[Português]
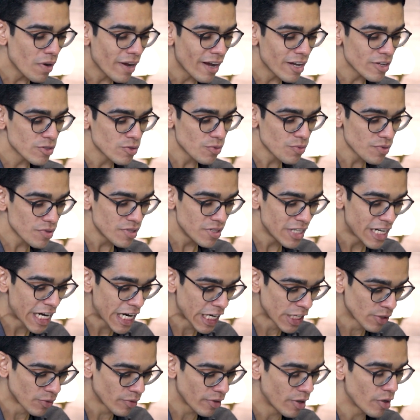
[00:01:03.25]
caso
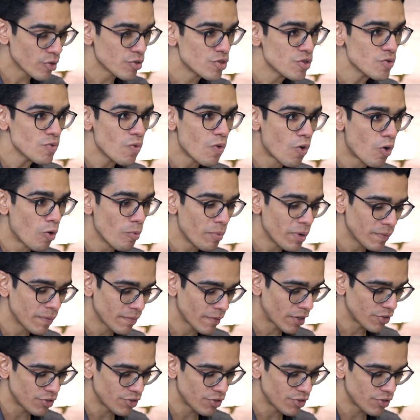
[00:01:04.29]
Luciano é o de um homem,